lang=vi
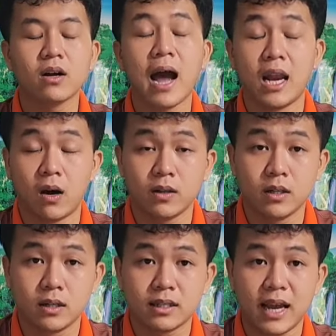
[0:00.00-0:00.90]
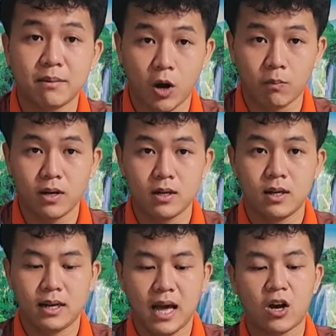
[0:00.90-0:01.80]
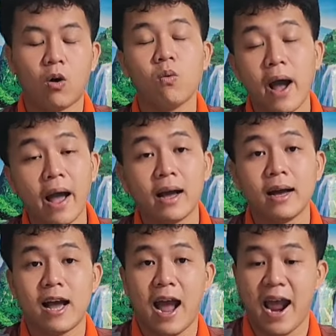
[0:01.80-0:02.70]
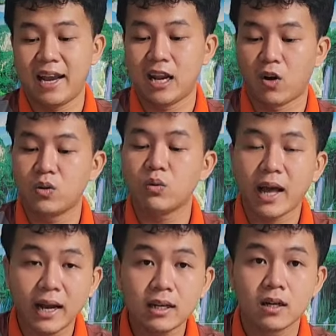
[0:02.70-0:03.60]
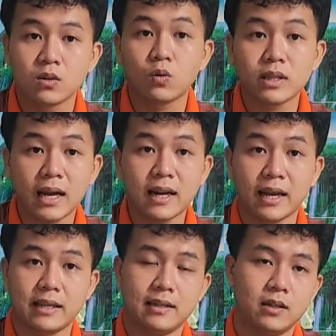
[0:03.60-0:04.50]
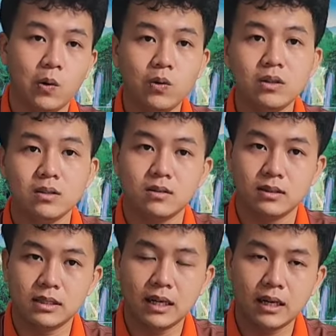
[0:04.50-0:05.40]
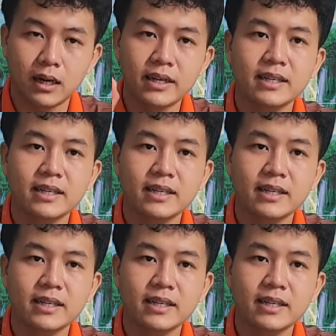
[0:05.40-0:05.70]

Đây thì có hai loại, đây một á, là khổ qua, hai là loại thuốc tán. Thuốc tán này uống